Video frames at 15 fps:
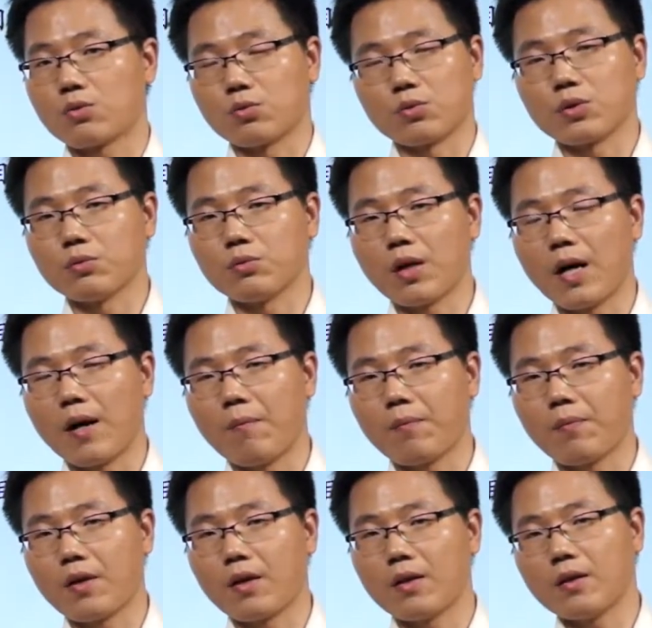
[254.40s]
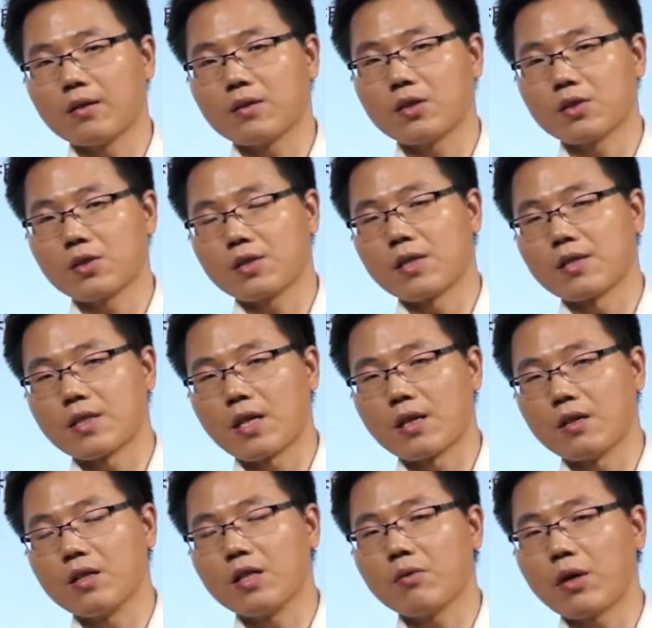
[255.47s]
组织文化，其实也
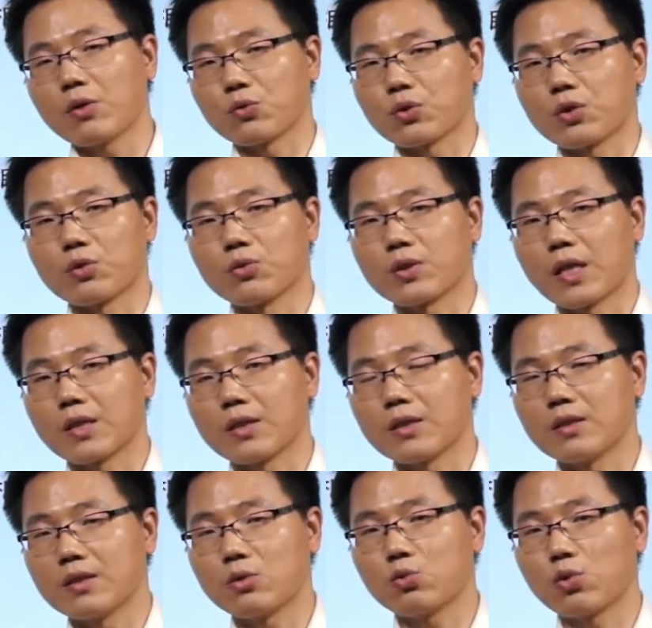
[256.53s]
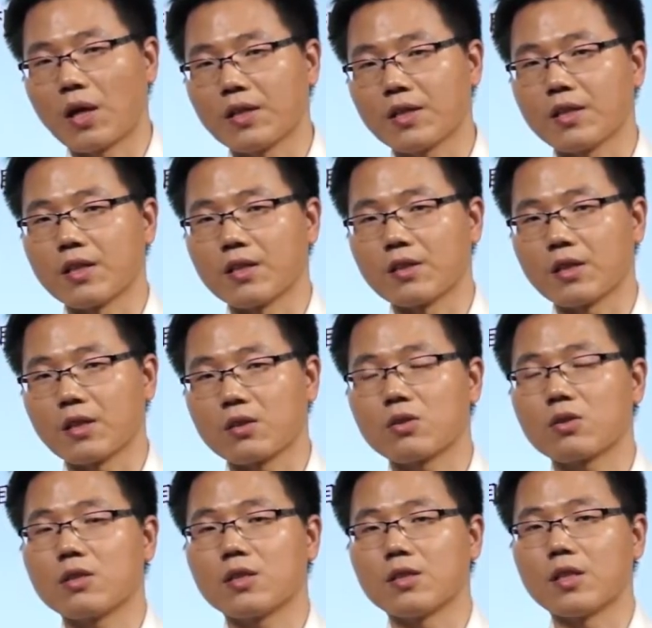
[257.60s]
在另外一种程度上传递了这个
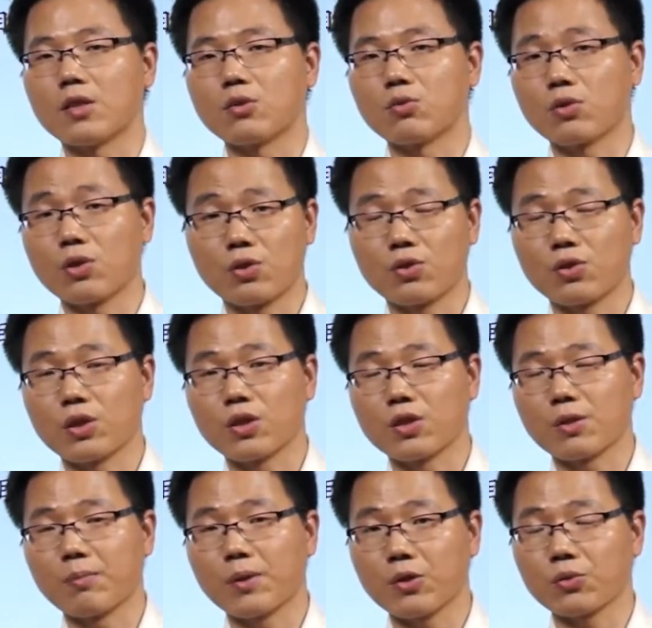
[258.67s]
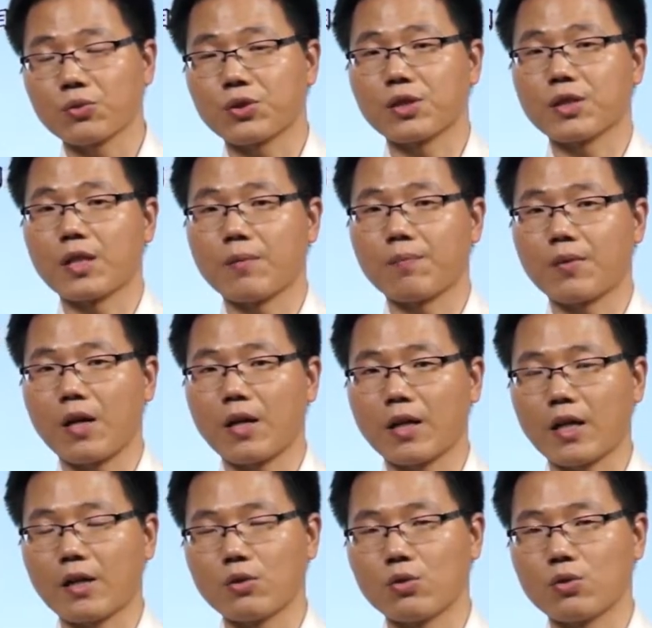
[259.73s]
企业究竟是一个什么一种企业，
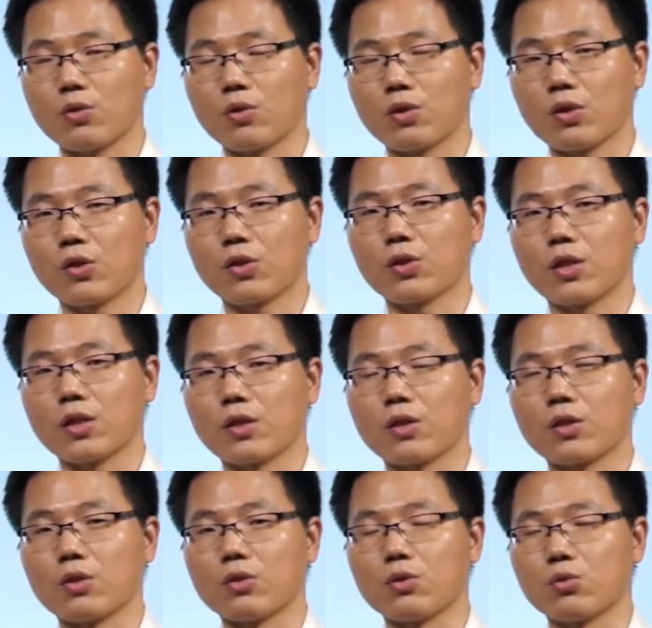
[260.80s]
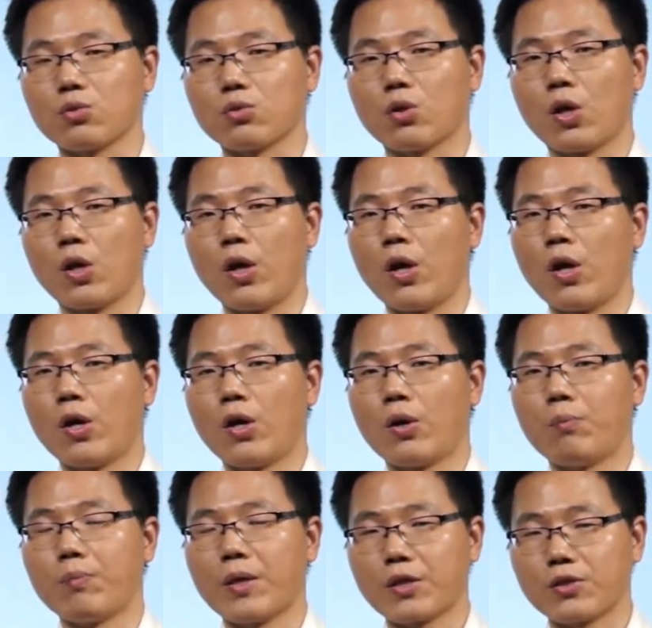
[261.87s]
给这个
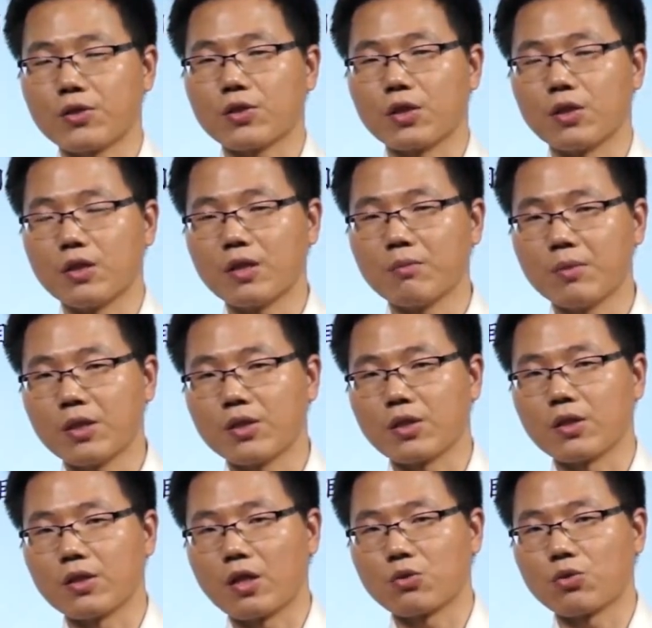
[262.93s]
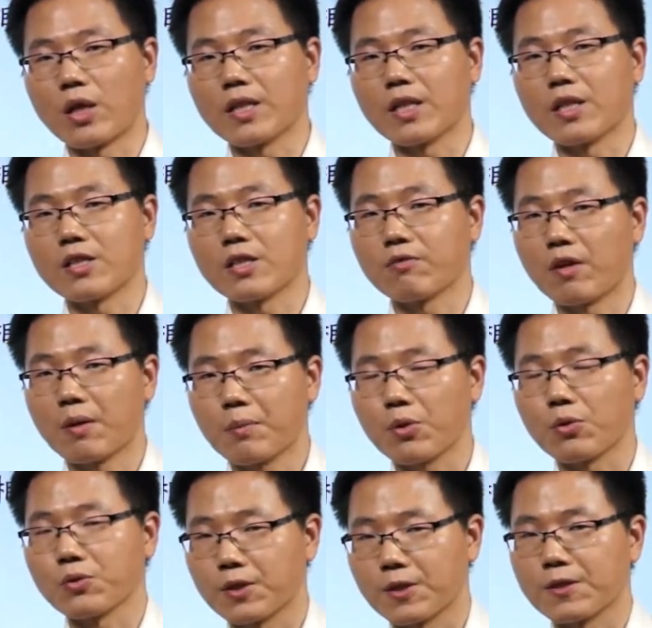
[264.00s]
面试者、应聘者传递这方面
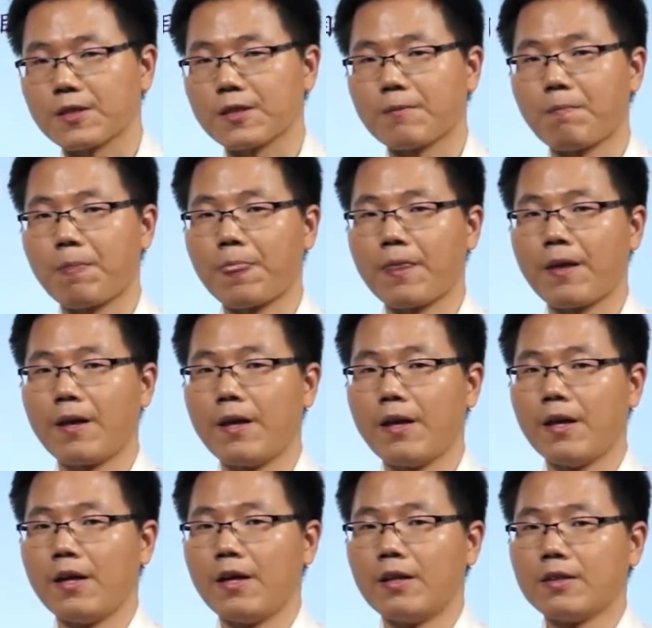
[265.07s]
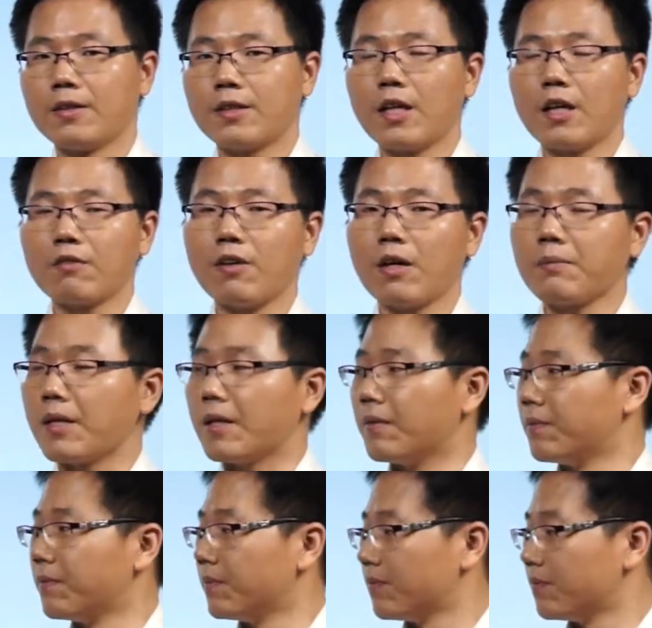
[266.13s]
的信息。第二个方面，
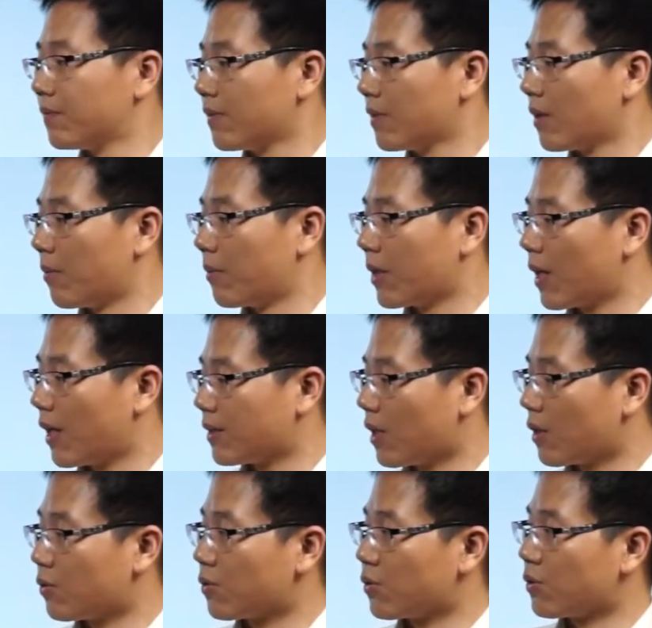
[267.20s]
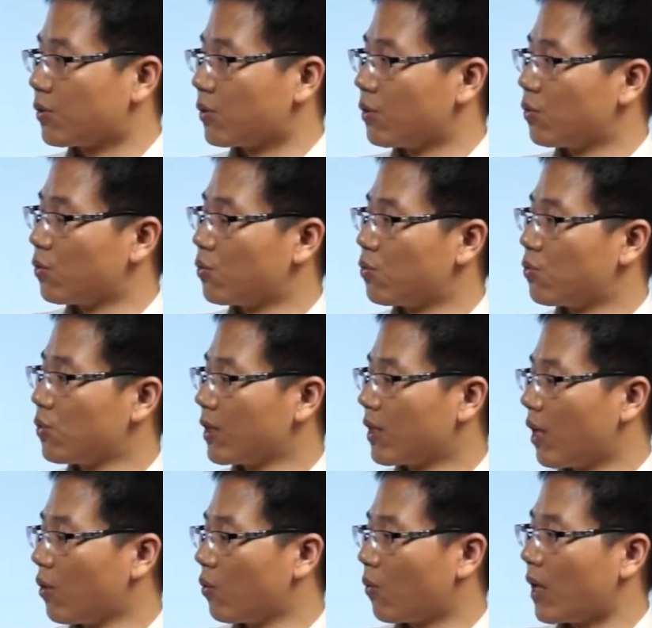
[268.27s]
咱们看一下就是。最
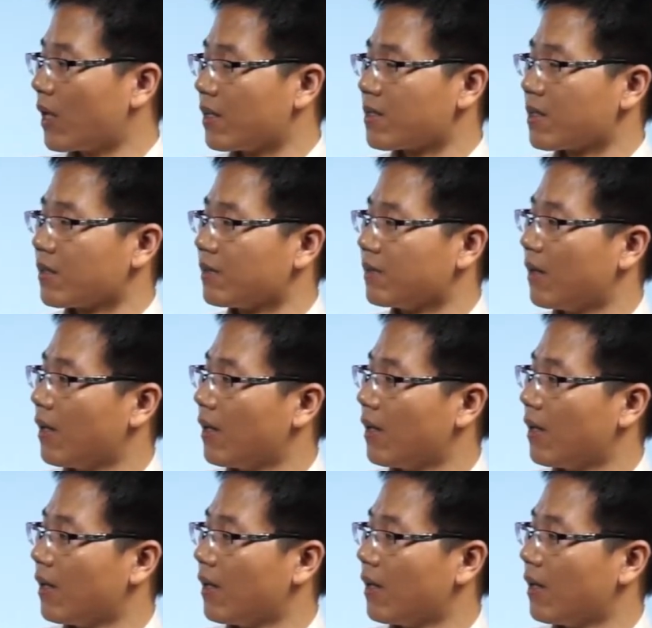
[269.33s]
高管理层，